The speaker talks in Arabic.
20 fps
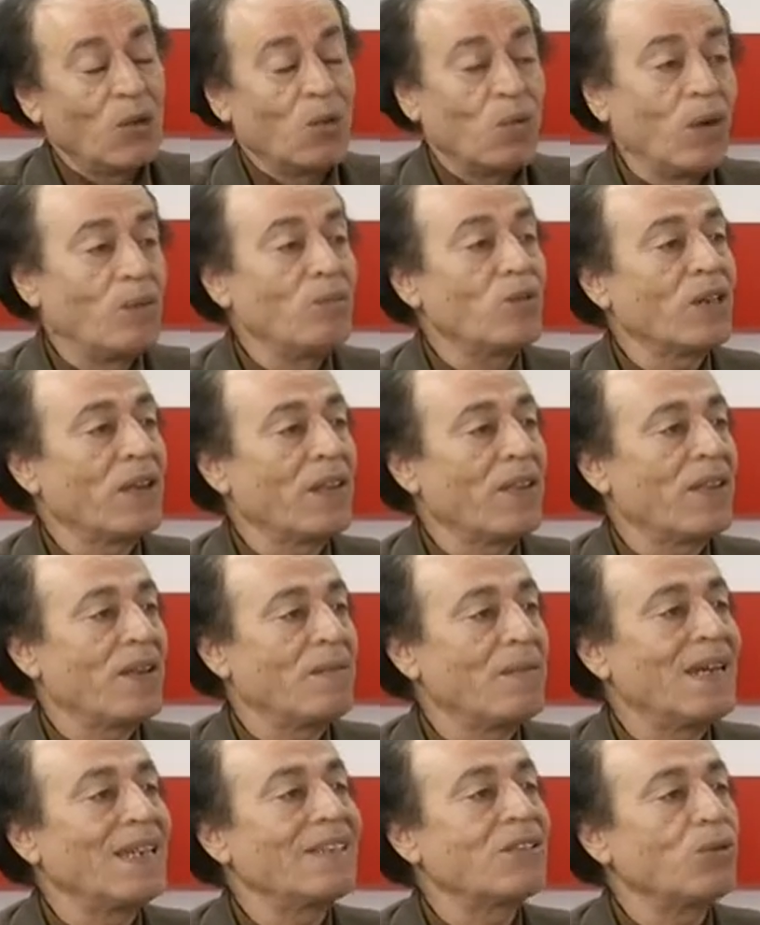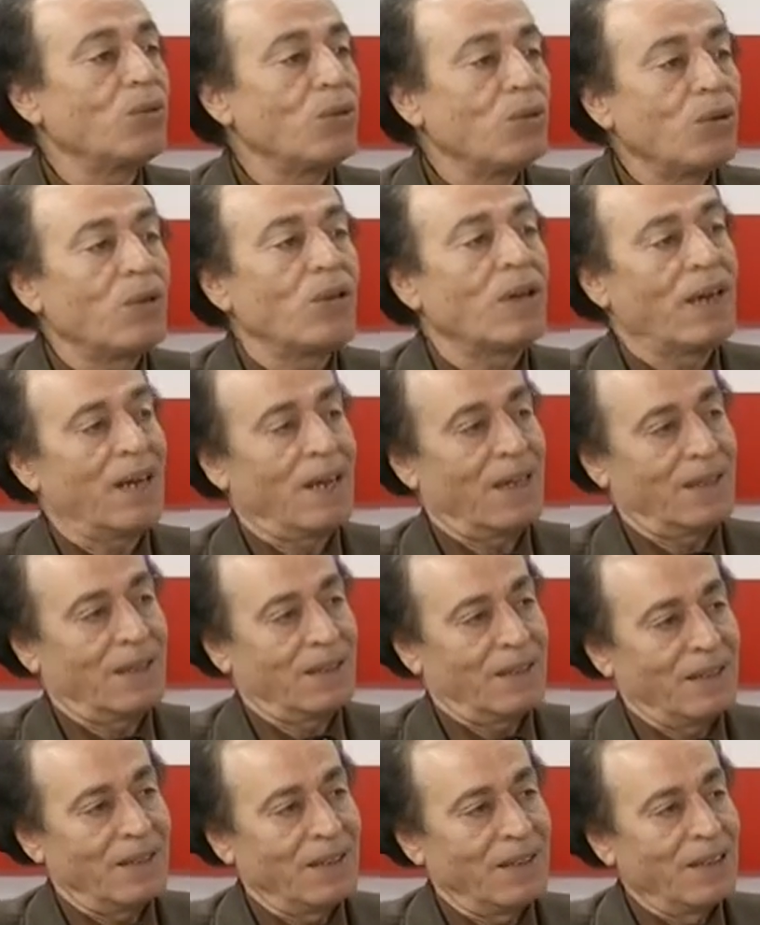ومنظمات اخرى
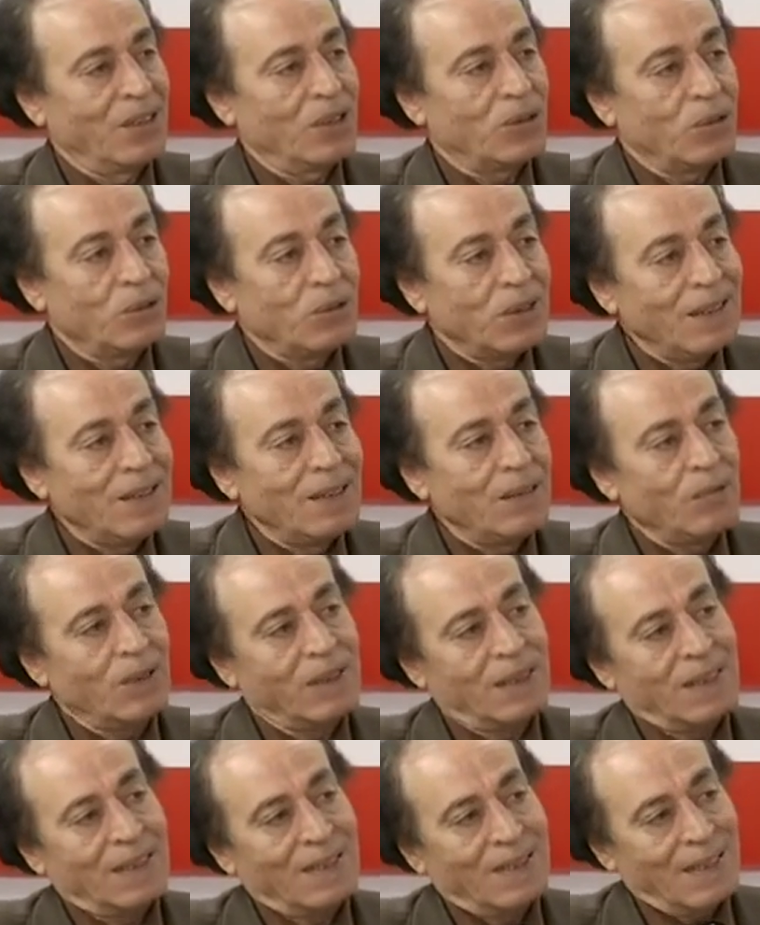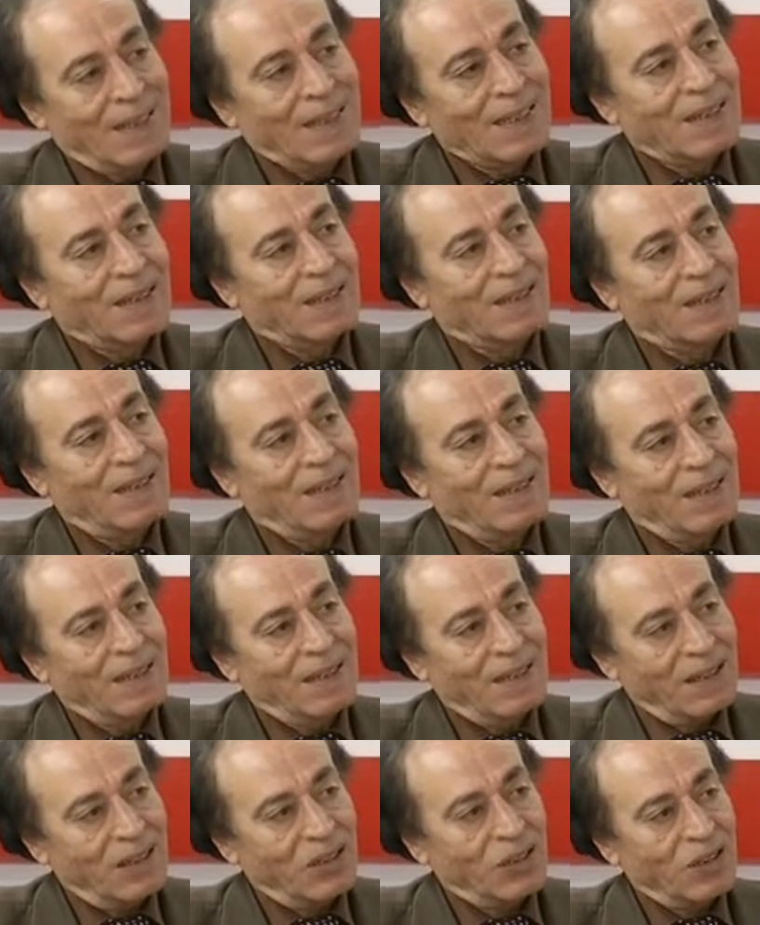ايضا تدين وتستنكر هذه
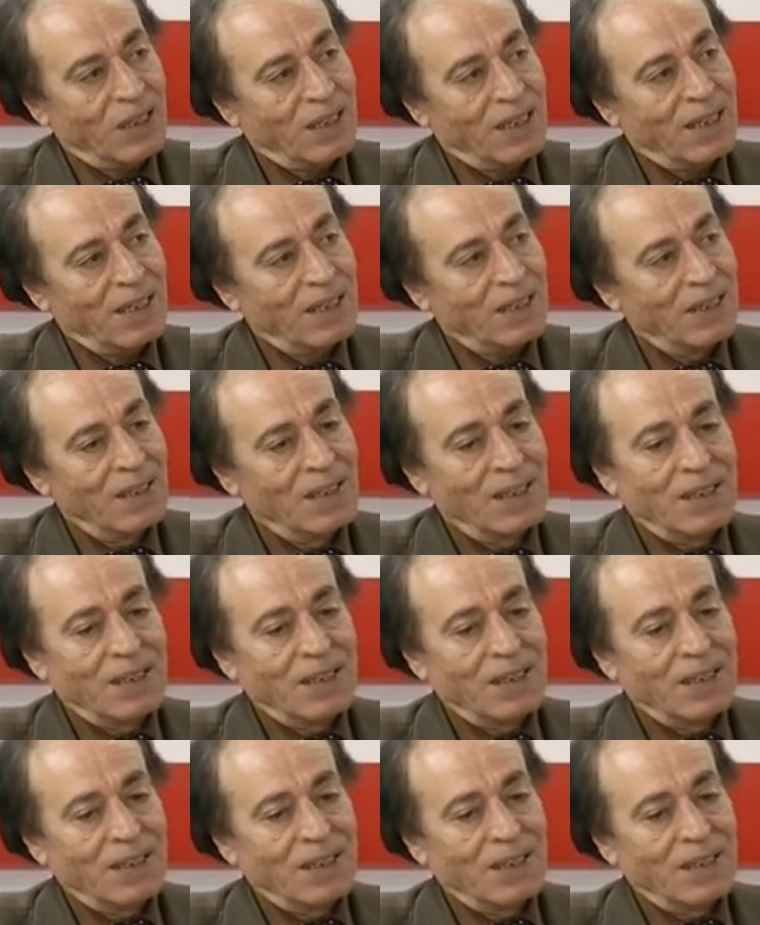الاجراءات